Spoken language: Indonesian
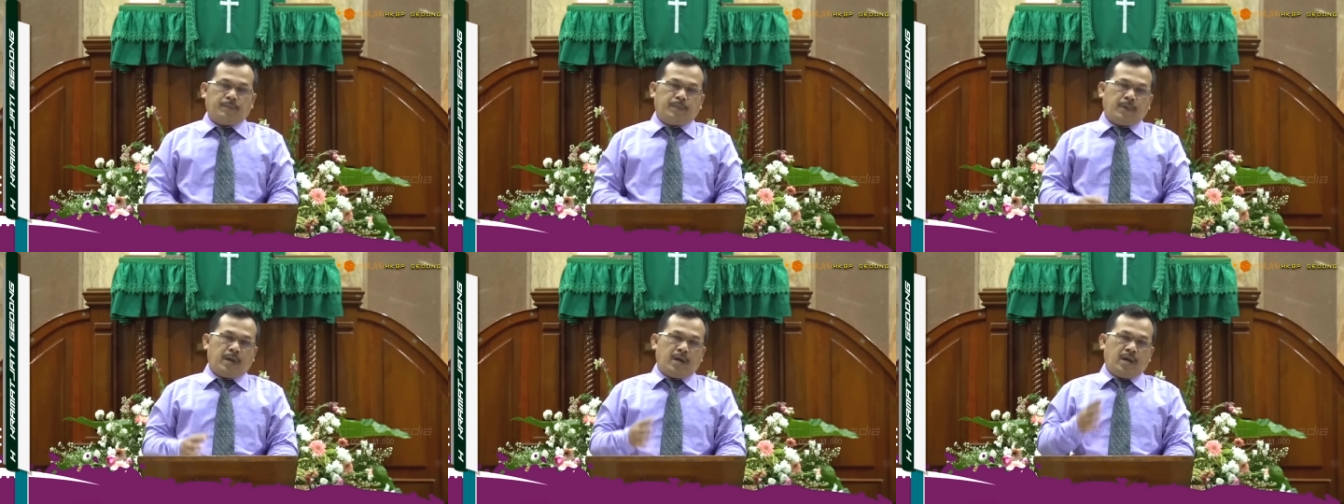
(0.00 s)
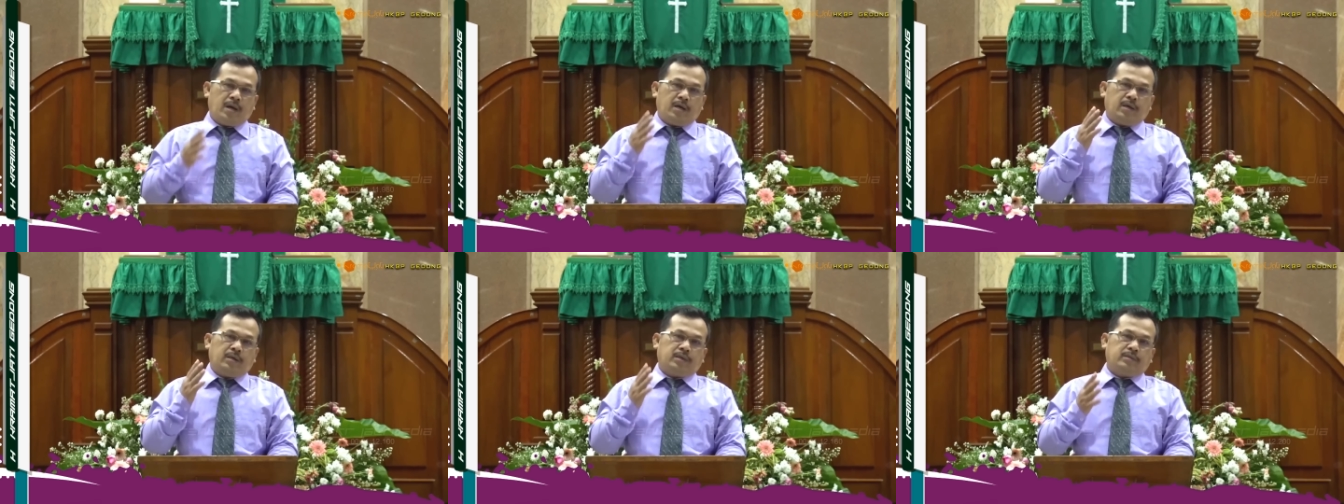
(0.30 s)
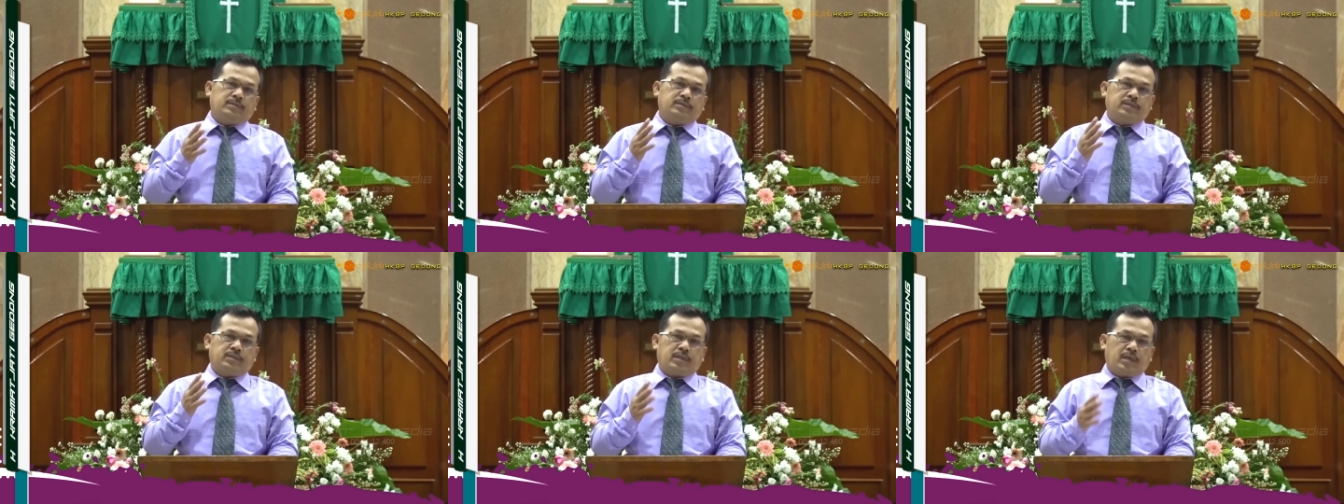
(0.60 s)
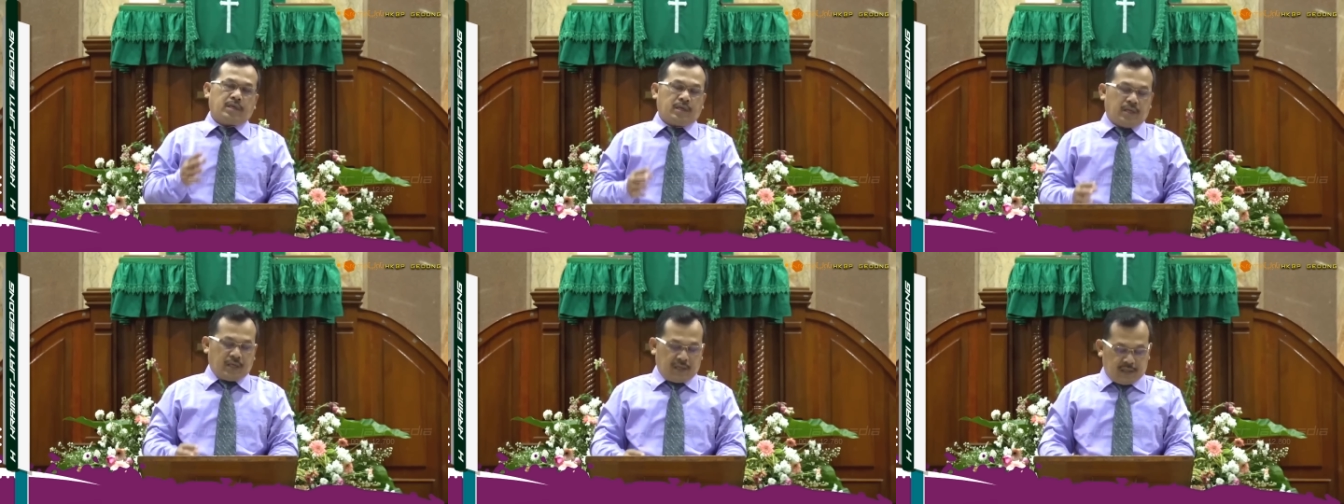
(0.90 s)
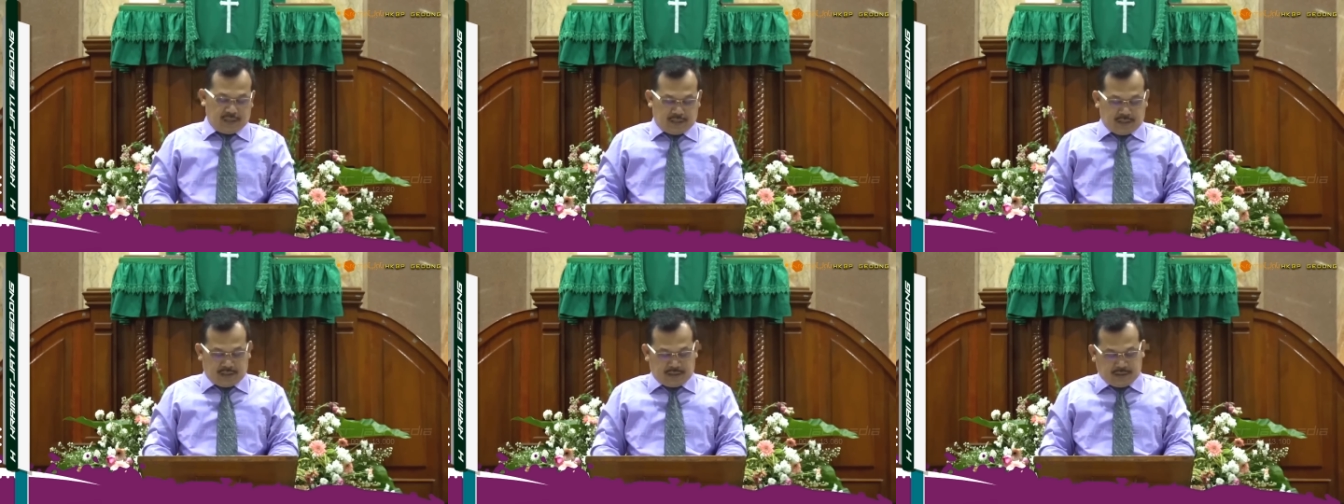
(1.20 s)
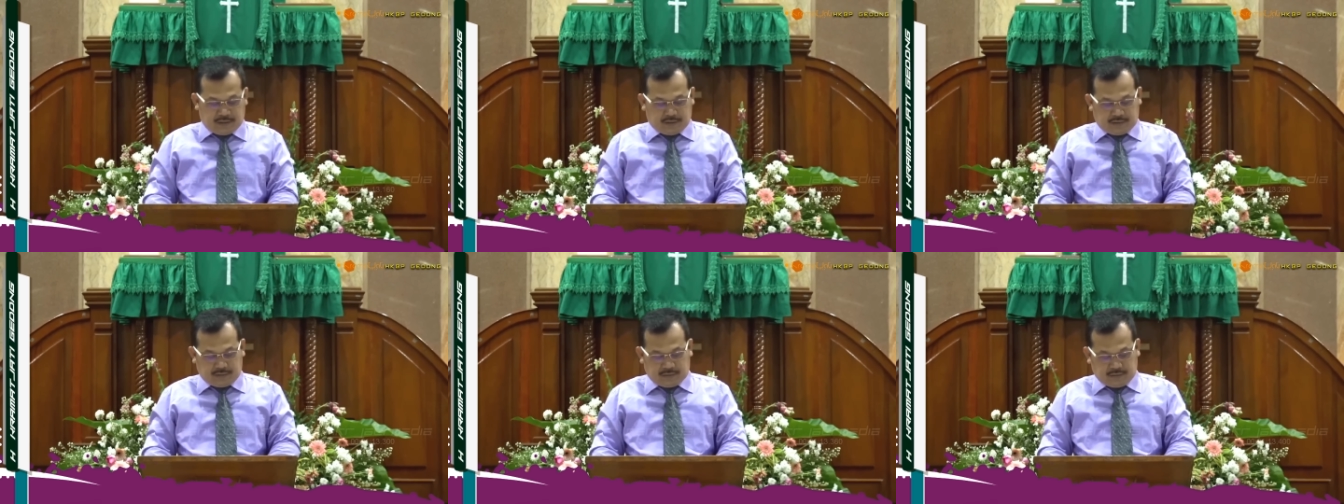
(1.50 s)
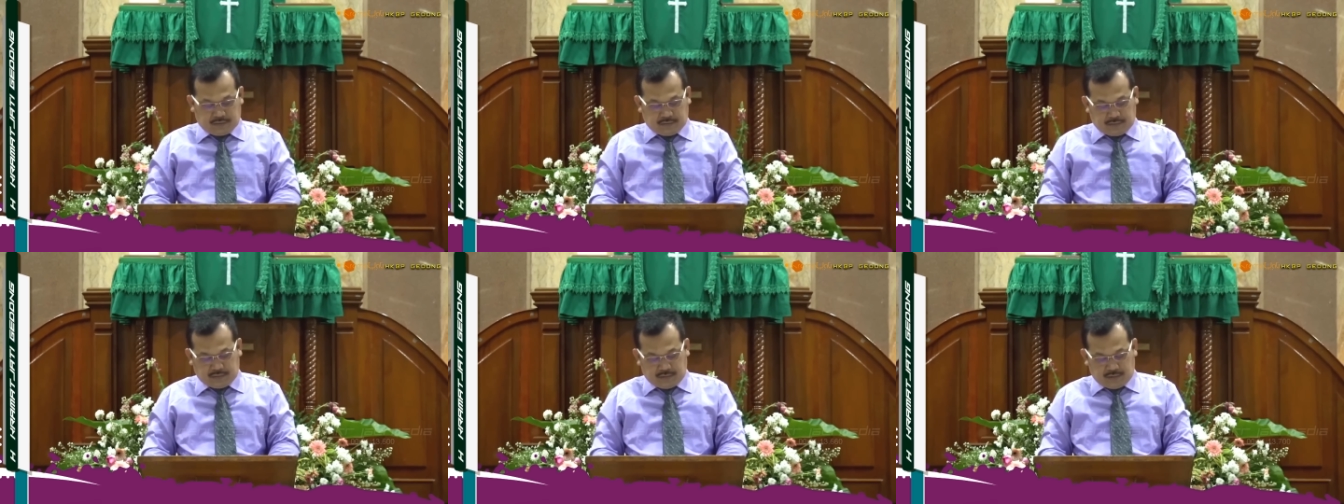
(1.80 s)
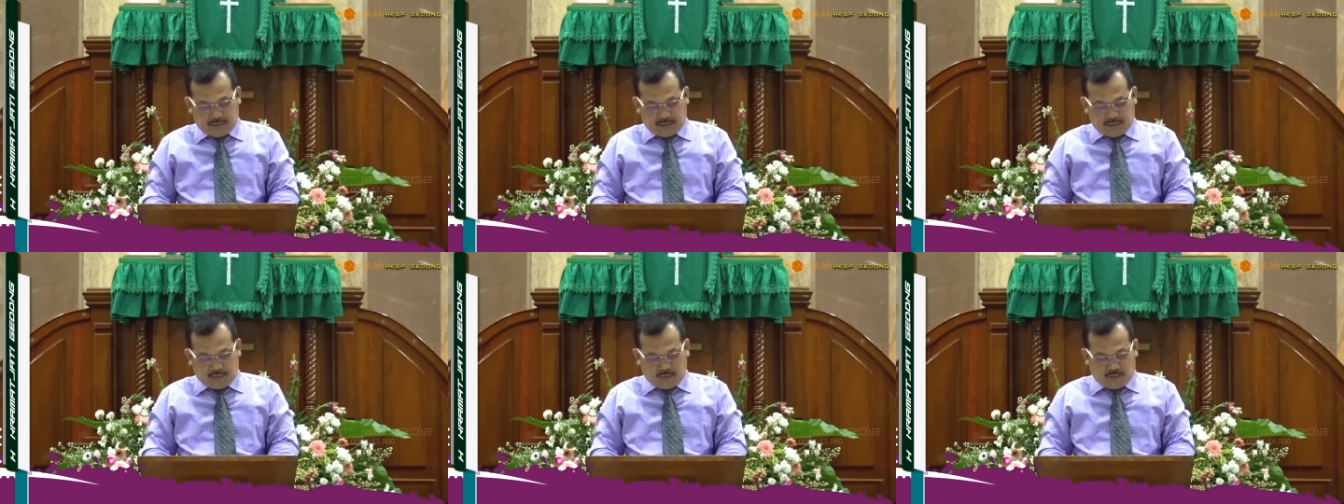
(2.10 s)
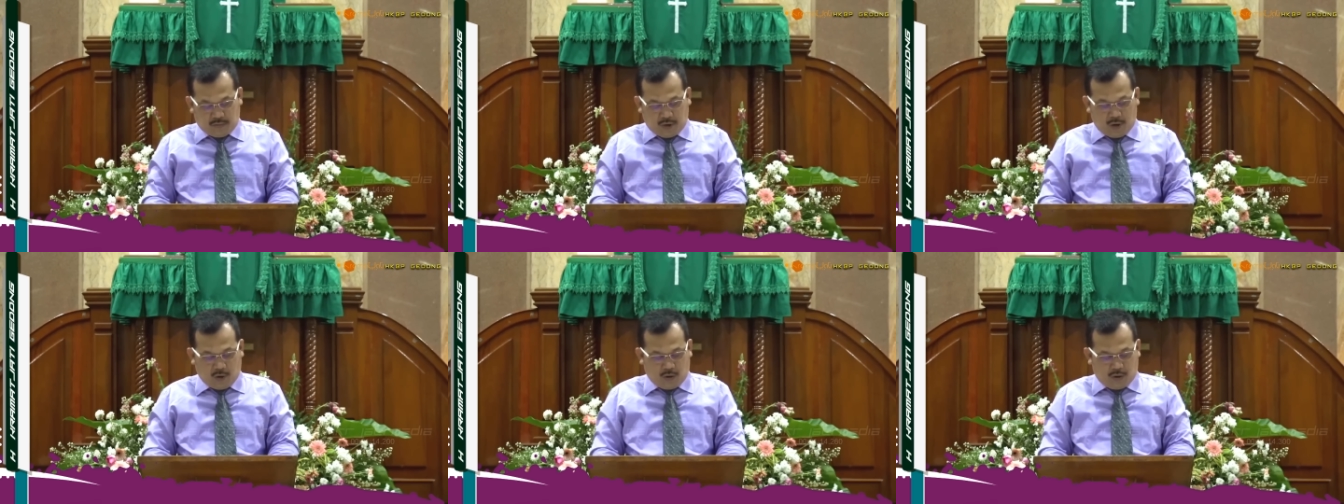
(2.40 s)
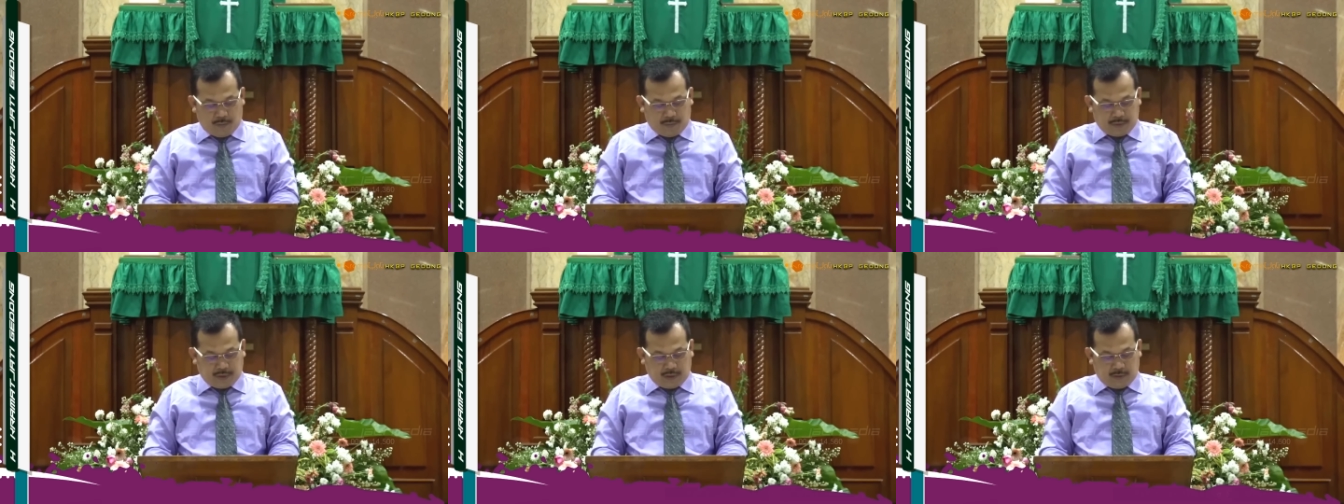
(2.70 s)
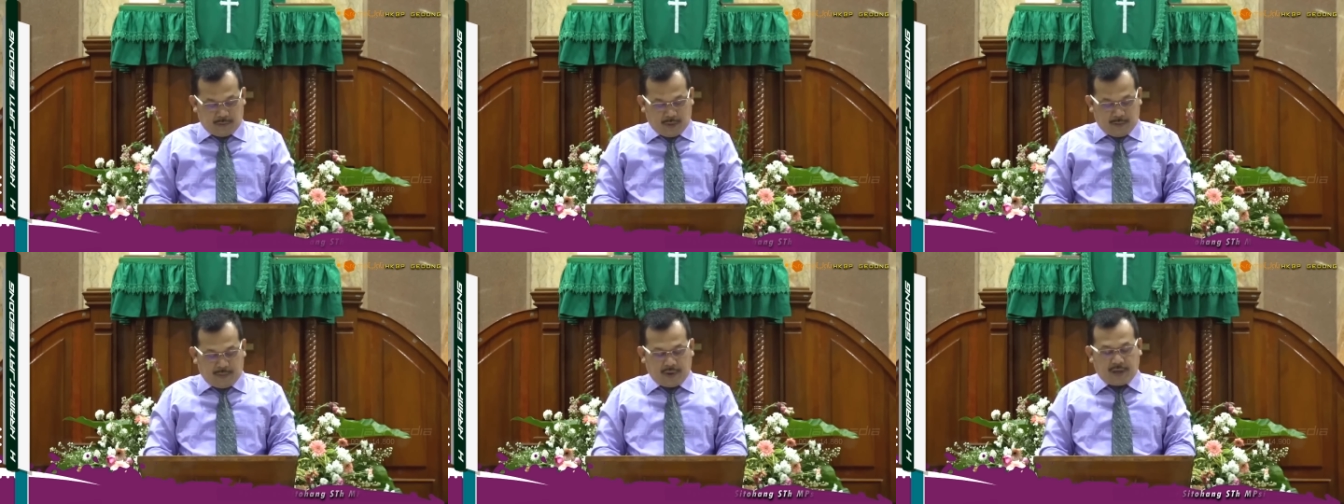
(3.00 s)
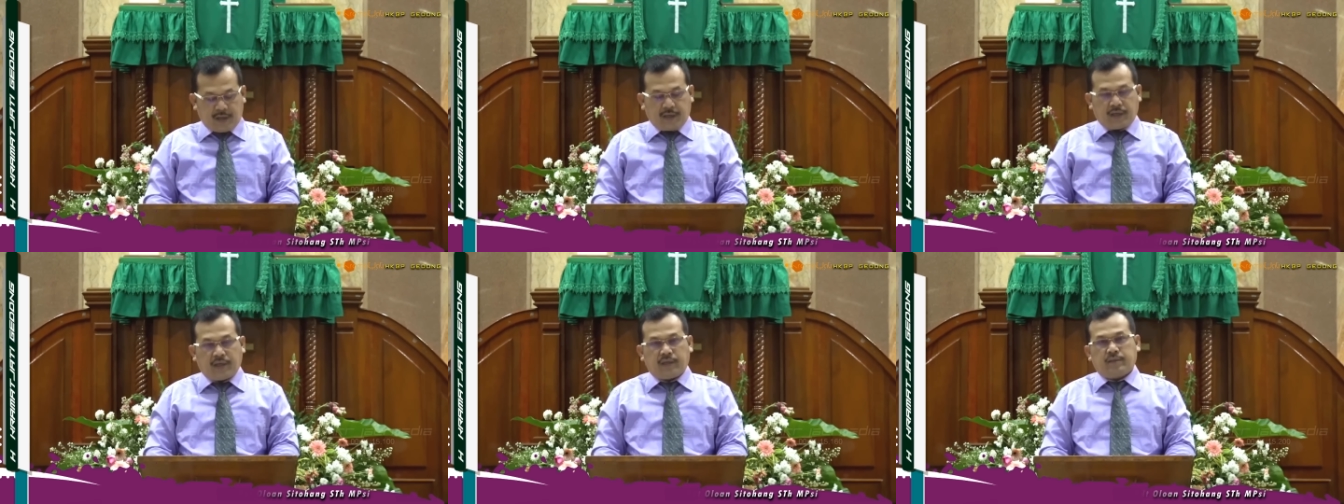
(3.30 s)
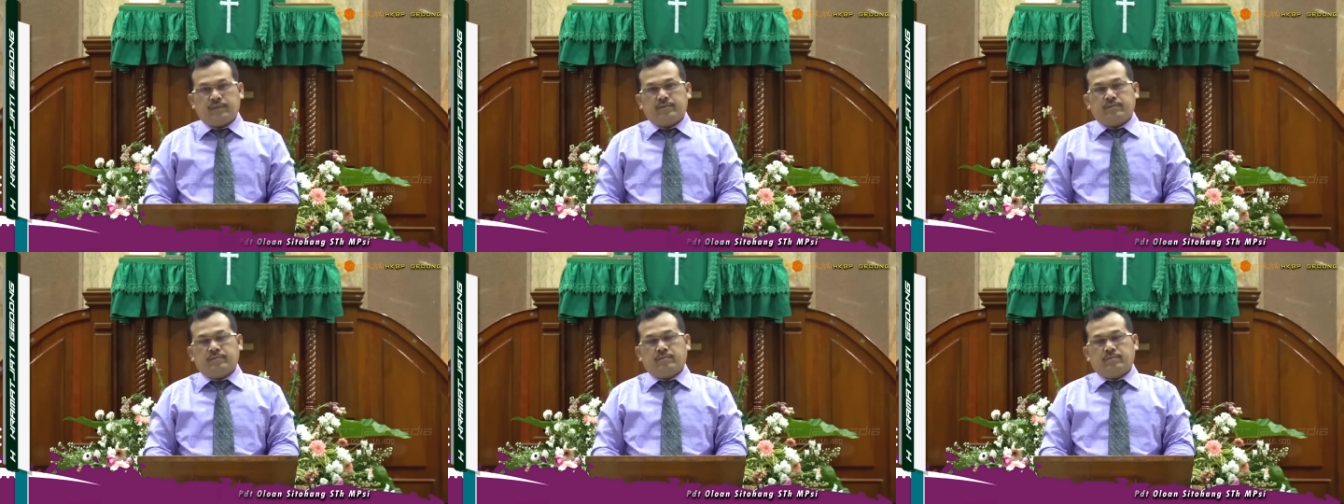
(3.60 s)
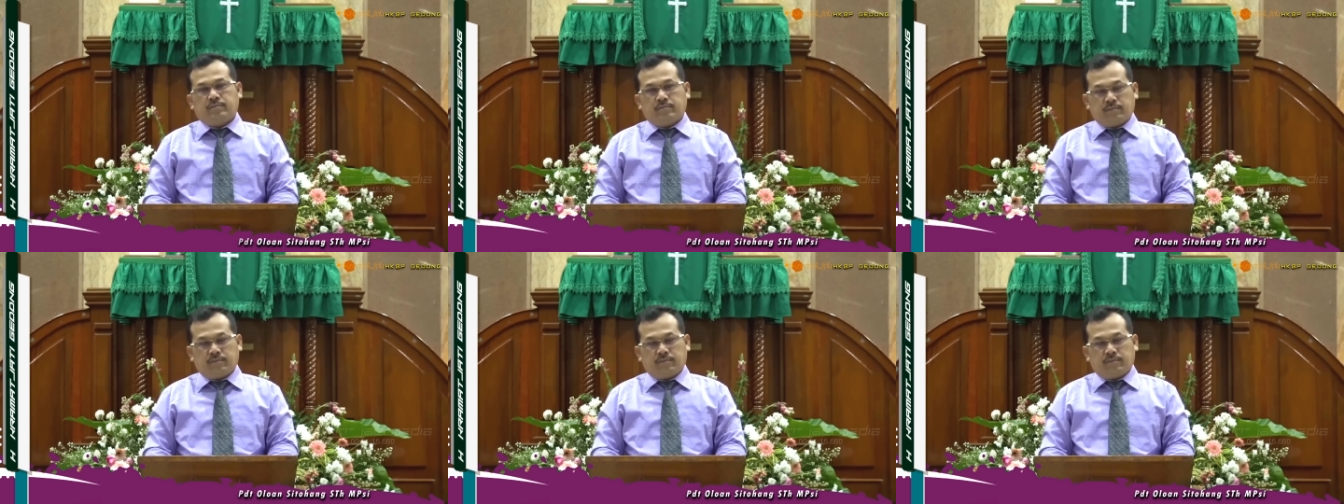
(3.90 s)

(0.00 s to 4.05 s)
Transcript: tanpa disadari bahwa penyebab anak